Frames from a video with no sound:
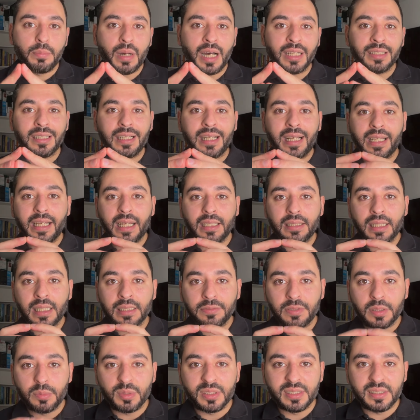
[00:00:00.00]
بعض العيادات
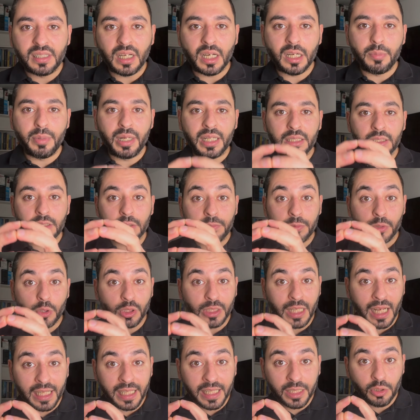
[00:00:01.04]
في المستقبل تفرض
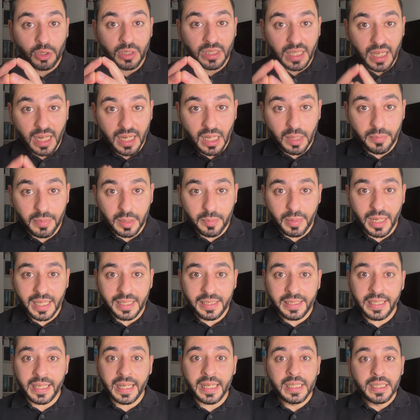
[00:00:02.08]
عليكم غرامة
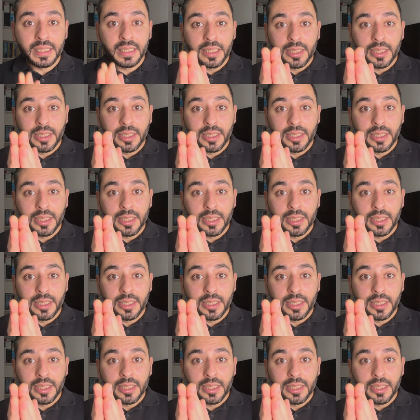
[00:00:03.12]
مالية